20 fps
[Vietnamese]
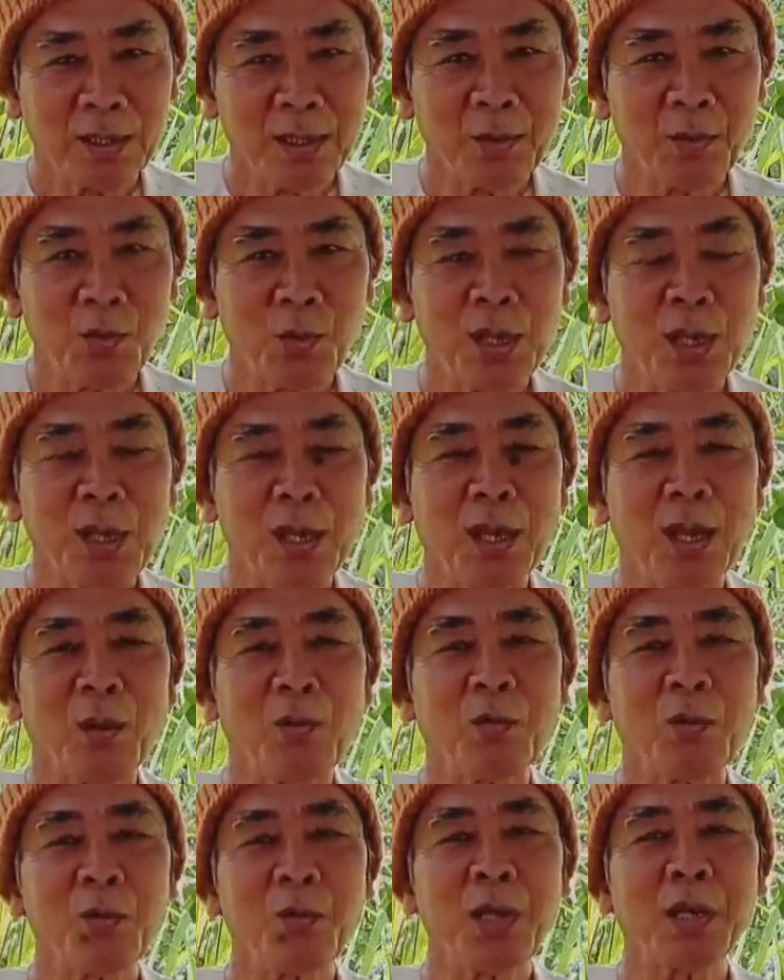chứ quý vị
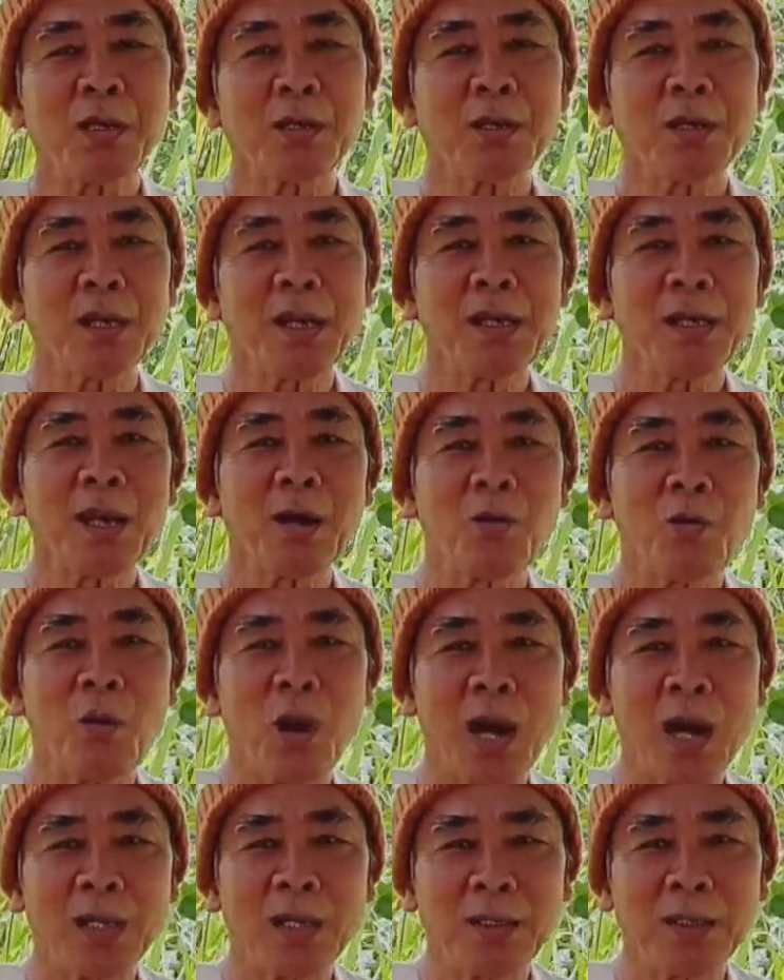không có biết được cái nhân
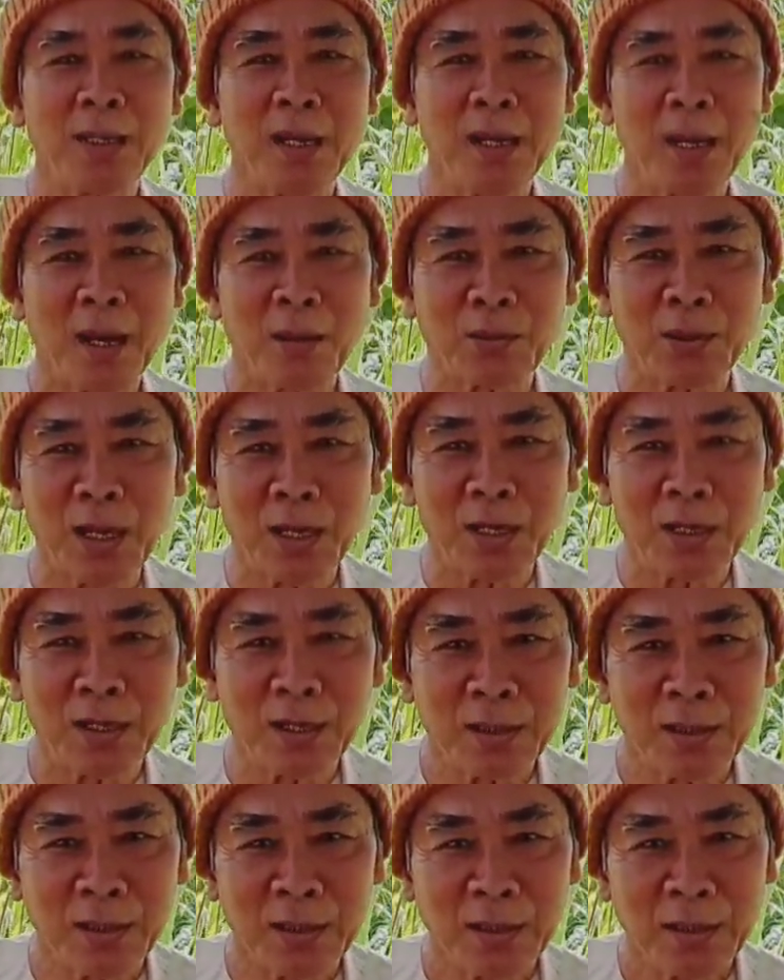quả như thế nào trên
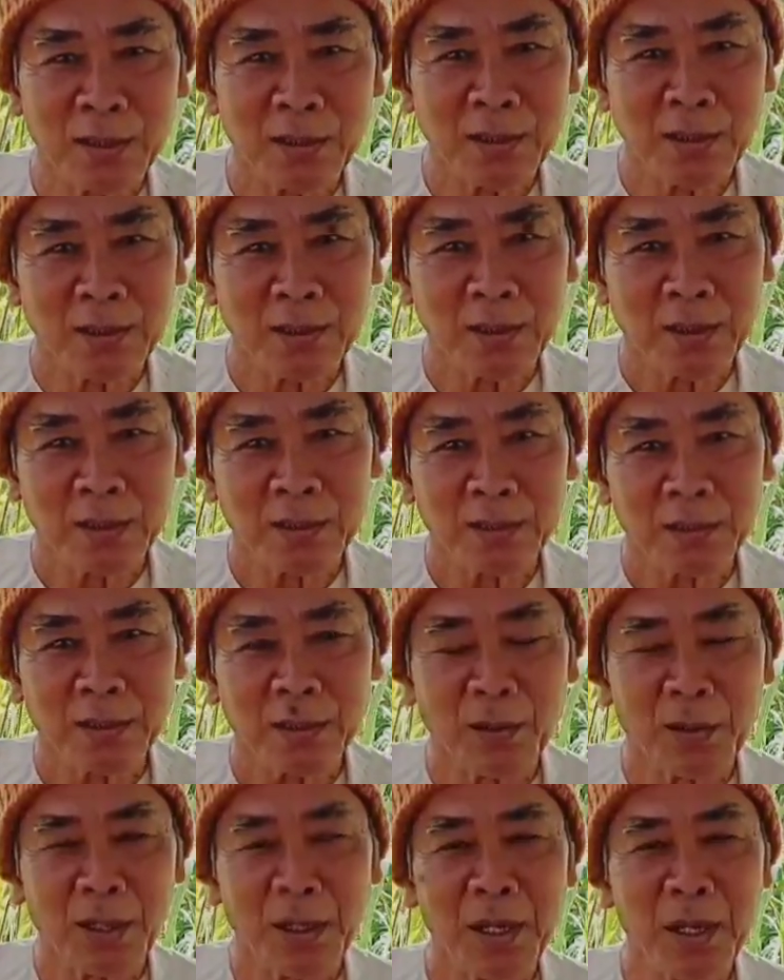
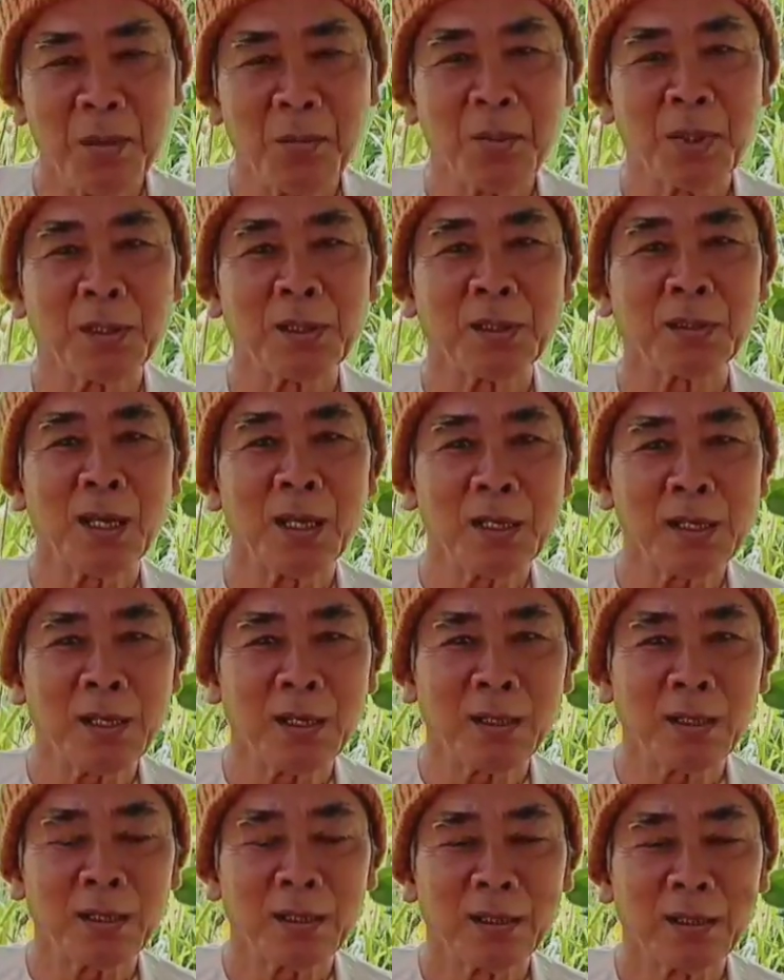rồi khi mà nó
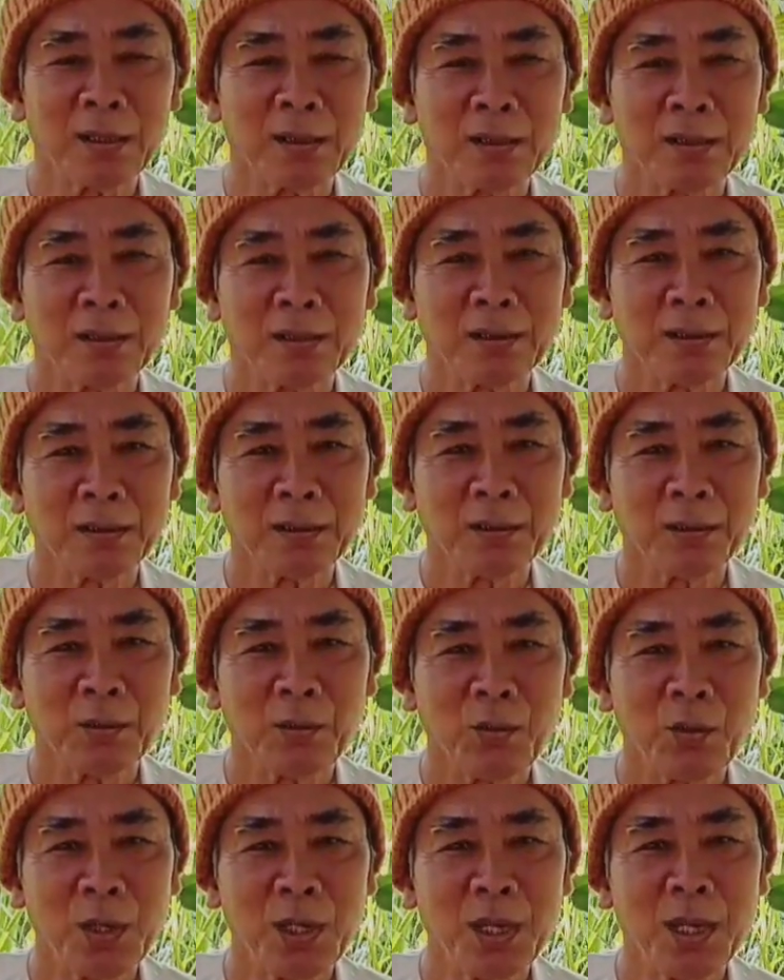tới
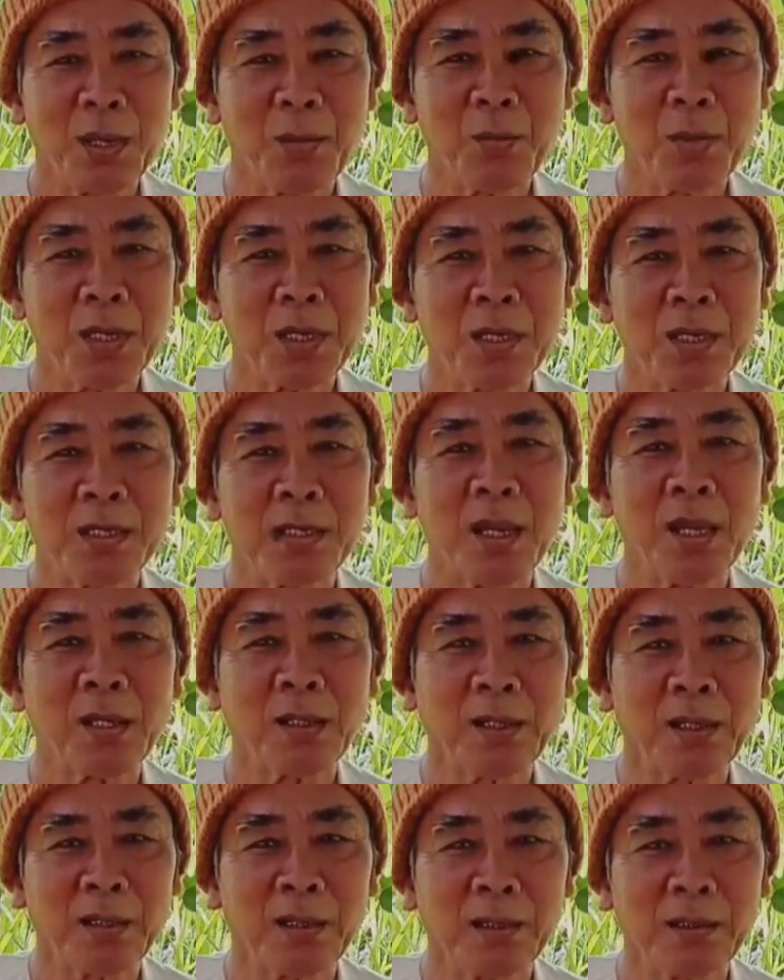quý vị mới
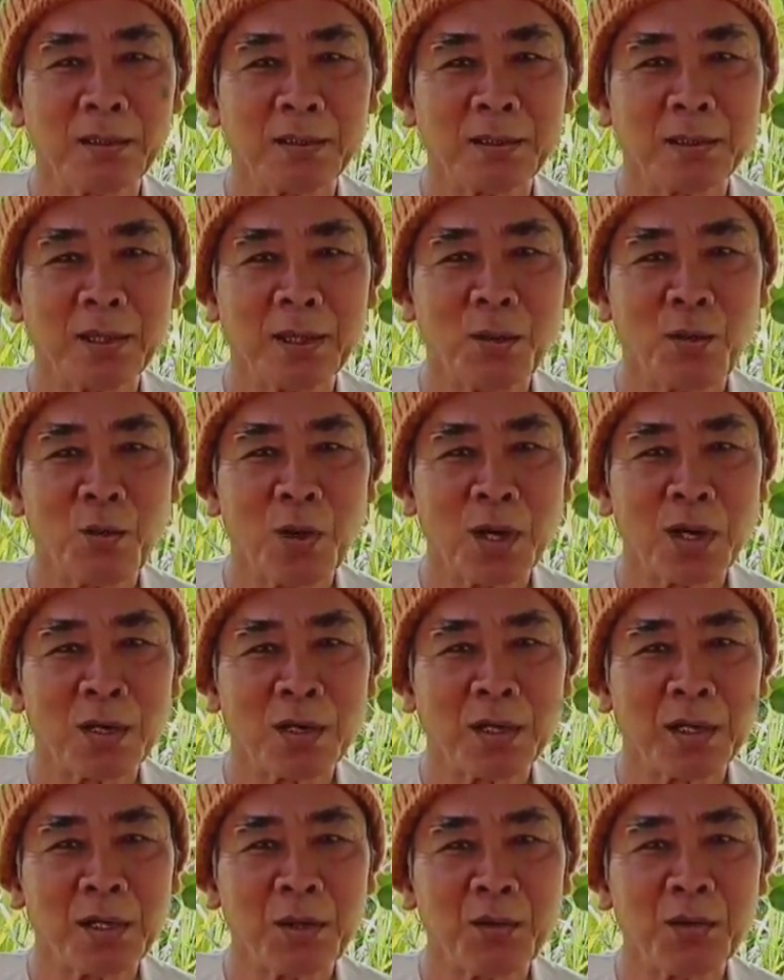chết hoặc
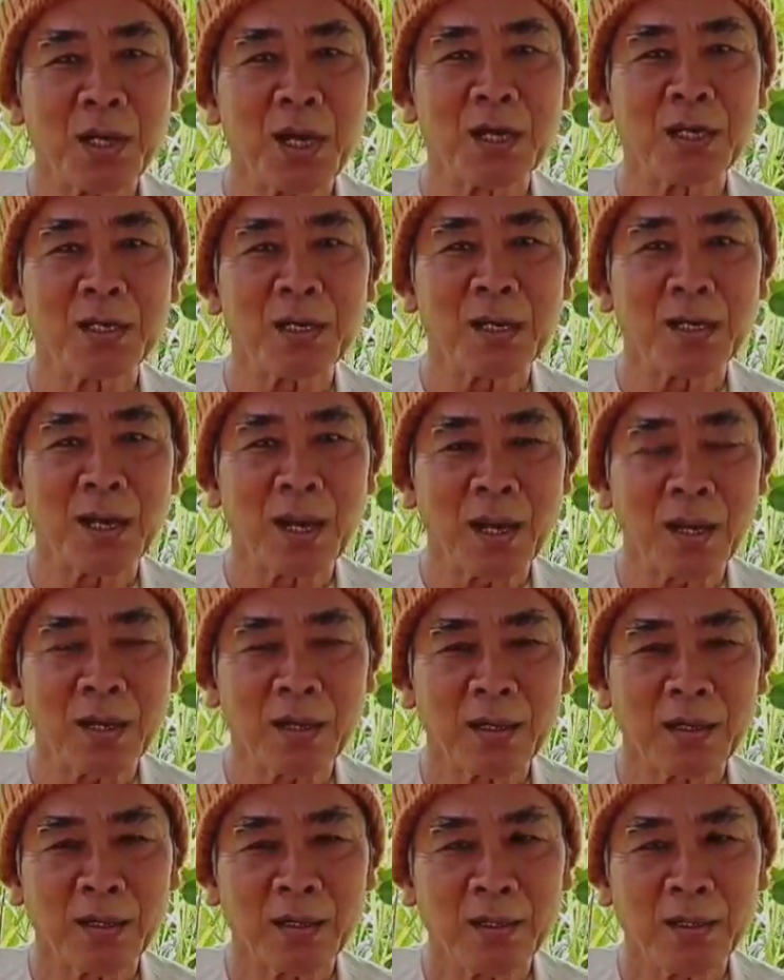là kêu trời trách đất